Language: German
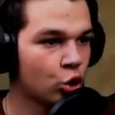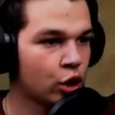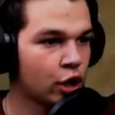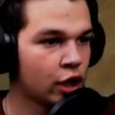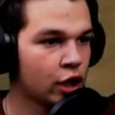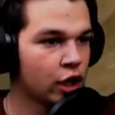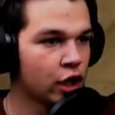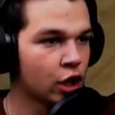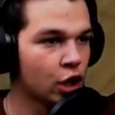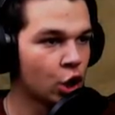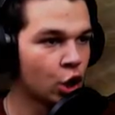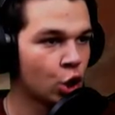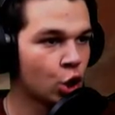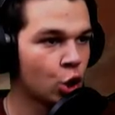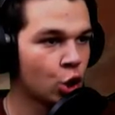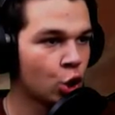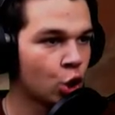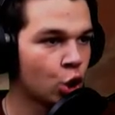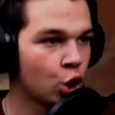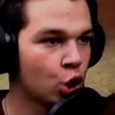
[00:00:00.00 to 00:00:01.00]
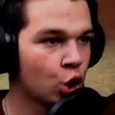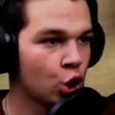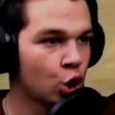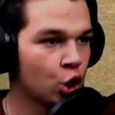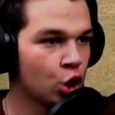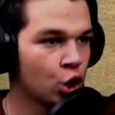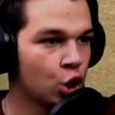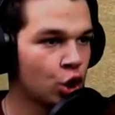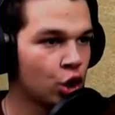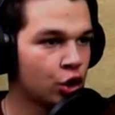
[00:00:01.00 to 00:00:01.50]
Okay.
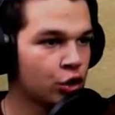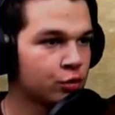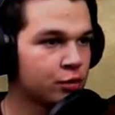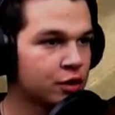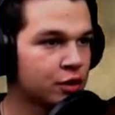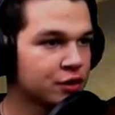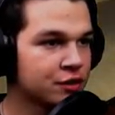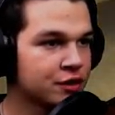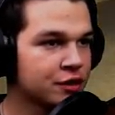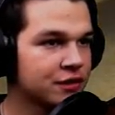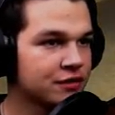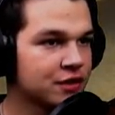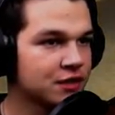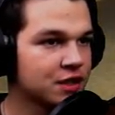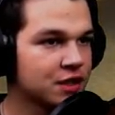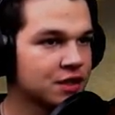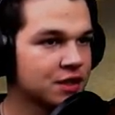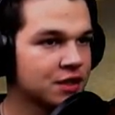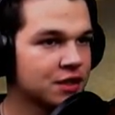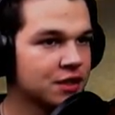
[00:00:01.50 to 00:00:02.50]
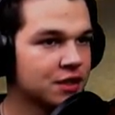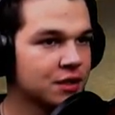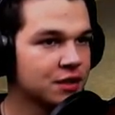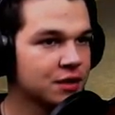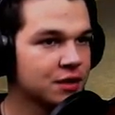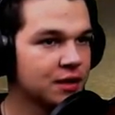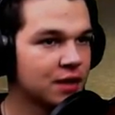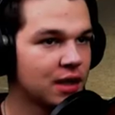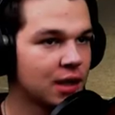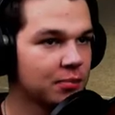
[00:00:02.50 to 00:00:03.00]
Der Typ hat uns jetzt was
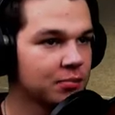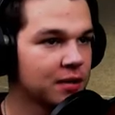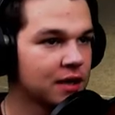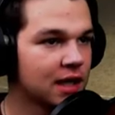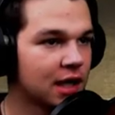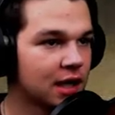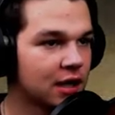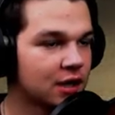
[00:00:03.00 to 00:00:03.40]
erzählt. Ich habe nicht